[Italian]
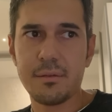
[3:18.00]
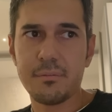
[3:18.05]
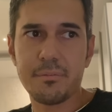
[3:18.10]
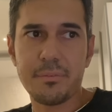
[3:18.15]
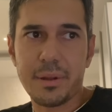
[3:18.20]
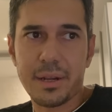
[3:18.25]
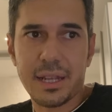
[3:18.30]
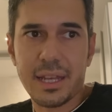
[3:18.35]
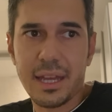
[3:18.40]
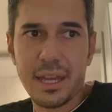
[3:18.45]

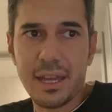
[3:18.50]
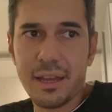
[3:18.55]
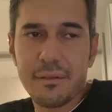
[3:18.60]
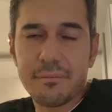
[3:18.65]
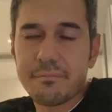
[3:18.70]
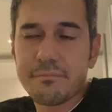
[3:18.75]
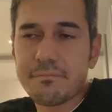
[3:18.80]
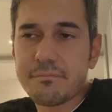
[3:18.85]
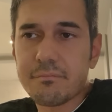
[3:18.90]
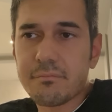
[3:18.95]

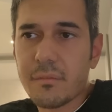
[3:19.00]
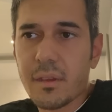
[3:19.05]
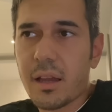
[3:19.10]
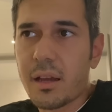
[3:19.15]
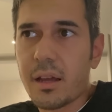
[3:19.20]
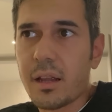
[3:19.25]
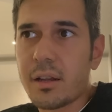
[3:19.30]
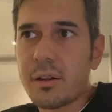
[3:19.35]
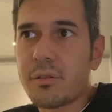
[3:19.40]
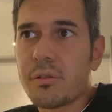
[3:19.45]
perché
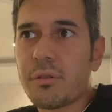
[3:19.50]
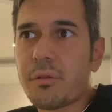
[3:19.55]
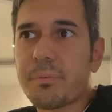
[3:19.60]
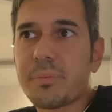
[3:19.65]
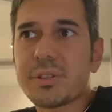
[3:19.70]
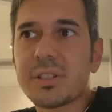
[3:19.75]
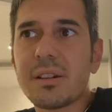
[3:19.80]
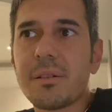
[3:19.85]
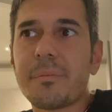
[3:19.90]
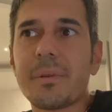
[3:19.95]
non
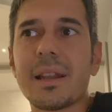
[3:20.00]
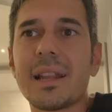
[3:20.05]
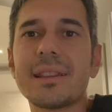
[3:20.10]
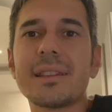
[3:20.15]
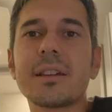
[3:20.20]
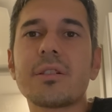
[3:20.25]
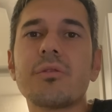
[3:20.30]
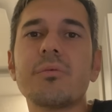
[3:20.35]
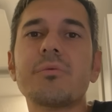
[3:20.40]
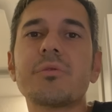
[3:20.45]
possiamo parlare
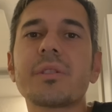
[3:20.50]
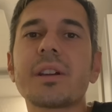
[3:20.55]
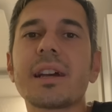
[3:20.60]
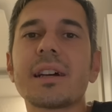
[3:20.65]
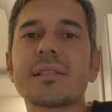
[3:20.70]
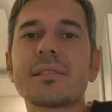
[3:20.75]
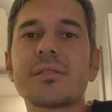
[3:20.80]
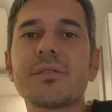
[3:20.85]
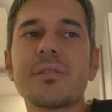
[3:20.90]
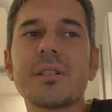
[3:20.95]
di
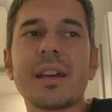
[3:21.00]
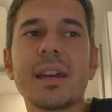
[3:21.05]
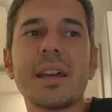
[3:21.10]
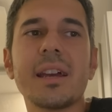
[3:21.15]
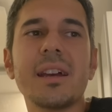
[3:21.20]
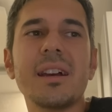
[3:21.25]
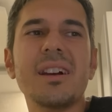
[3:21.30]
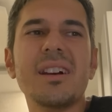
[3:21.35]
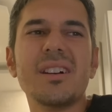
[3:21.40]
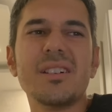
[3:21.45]

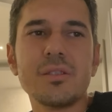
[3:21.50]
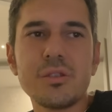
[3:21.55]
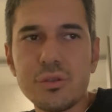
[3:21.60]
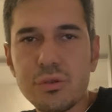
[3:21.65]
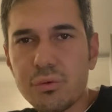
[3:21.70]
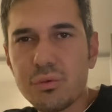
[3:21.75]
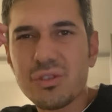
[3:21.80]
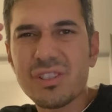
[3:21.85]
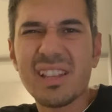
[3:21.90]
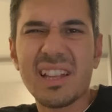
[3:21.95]
comunicazione
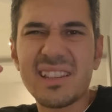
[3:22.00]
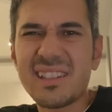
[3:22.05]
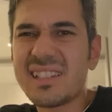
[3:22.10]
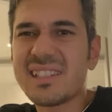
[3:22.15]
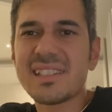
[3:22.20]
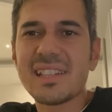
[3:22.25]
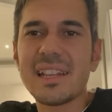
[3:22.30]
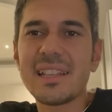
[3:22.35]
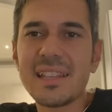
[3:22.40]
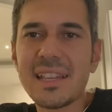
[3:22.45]
giusta, di
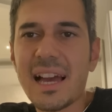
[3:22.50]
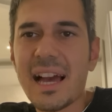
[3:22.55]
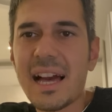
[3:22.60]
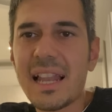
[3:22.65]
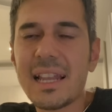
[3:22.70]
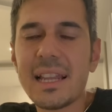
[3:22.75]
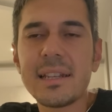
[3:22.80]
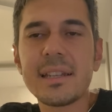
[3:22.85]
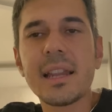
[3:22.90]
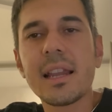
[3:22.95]

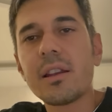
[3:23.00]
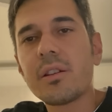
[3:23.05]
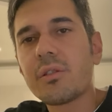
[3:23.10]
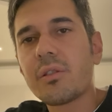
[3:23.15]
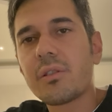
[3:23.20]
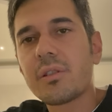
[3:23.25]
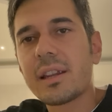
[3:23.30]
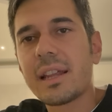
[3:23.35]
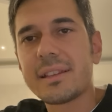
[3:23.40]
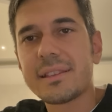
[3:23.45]
segnale nel
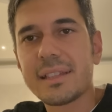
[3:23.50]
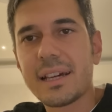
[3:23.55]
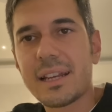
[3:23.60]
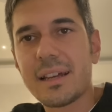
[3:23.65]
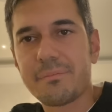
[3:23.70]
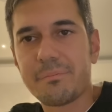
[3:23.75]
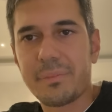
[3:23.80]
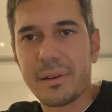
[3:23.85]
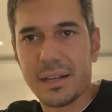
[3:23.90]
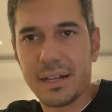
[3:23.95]
non andare a
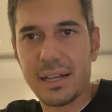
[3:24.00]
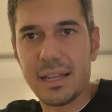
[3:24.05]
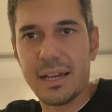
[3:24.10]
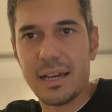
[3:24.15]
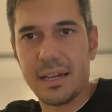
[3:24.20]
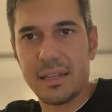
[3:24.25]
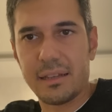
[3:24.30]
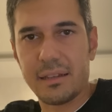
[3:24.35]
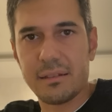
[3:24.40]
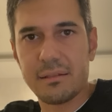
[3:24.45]

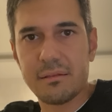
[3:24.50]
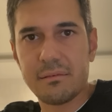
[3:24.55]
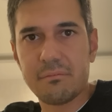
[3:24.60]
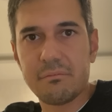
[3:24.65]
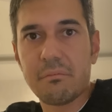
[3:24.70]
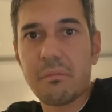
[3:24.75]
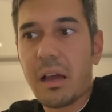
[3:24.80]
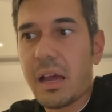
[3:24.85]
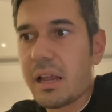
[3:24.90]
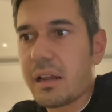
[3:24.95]
parlare
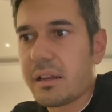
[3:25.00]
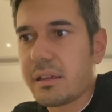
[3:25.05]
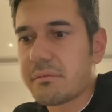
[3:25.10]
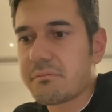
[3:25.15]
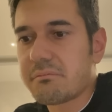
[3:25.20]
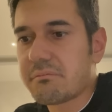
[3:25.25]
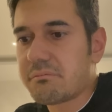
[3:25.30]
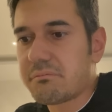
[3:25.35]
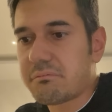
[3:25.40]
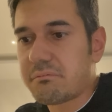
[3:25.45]

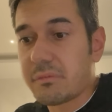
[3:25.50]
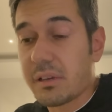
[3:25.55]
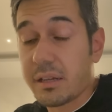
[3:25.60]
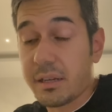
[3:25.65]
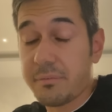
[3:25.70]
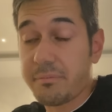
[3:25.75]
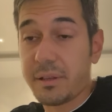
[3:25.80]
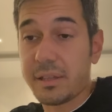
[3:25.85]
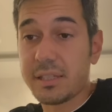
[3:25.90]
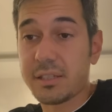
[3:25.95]

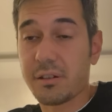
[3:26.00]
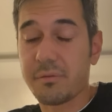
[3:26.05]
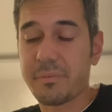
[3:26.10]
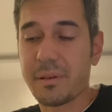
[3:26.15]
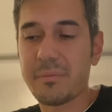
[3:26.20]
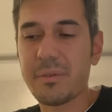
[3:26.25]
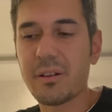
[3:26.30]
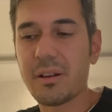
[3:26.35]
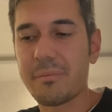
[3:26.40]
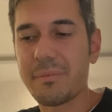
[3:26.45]
ribadisco, per
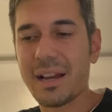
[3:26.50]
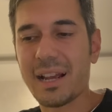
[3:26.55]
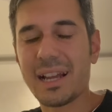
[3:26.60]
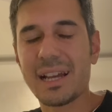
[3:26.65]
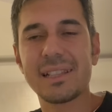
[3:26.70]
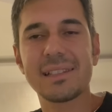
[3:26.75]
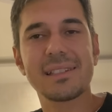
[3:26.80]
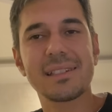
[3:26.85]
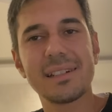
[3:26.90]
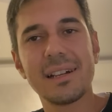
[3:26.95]
me è una
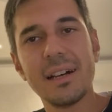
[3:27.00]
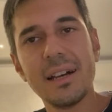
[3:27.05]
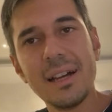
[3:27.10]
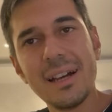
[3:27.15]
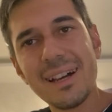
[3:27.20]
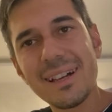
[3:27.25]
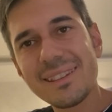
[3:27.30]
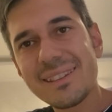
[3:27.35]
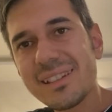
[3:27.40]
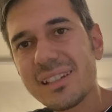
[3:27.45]
mancanza
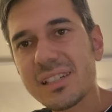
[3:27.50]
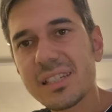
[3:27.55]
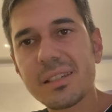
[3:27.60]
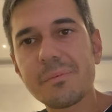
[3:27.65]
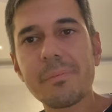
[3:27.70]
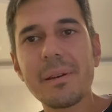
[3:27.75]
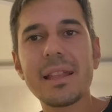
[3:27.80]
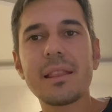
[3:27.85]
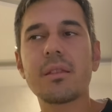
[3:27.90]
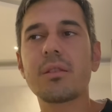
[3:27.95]
di
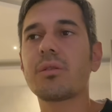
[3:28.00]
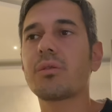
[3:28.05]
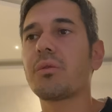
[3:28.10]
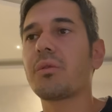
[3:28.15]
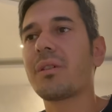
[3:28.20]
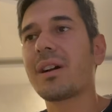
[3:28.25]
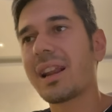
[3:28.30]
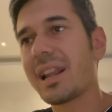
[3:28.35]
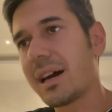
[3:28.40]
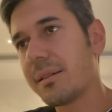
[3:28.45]

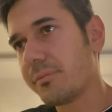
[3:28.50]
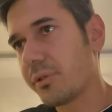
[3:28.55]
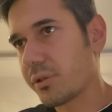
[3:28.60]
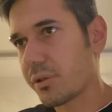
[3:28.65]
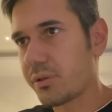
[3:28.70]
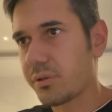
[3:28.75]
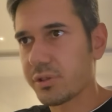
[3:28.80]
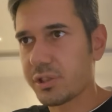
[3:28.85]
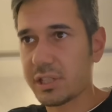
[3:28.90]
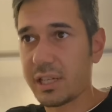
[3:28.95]
rispetto
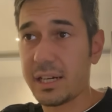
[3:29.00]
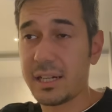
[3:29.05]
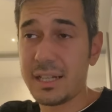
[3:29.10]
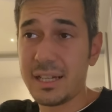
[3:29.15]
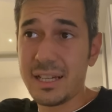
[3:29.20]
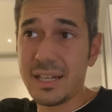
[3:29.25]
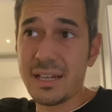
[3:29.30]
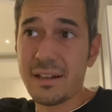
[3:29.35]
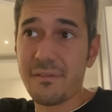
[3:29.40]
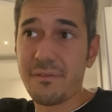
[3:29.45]
clamorosa.
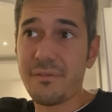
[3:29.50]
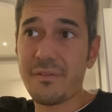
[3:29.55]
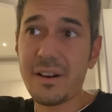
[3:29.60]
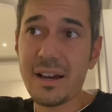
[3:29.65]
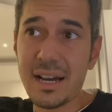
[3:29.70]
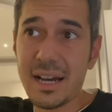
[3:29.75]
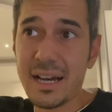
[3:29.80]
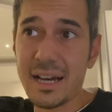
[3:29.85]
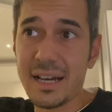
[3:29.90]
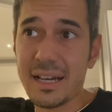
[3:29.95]

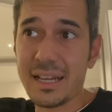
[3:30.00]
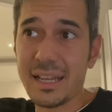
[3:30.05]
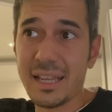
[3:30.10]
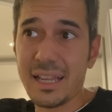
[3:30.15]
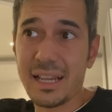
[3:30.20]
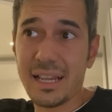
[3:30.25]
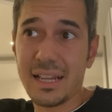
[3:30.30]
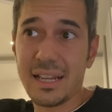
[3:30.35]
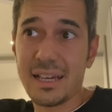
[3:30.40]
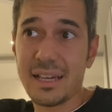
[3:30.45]
Va,
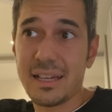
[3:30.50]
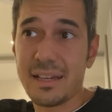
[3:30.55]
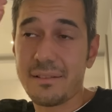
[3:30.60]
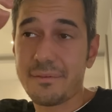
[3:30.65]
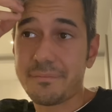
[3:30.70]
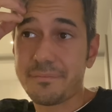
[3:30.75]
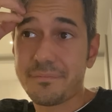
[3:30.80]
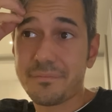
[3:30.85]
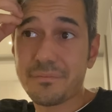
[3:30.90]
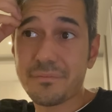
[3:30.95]

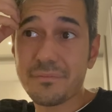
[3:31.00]
il,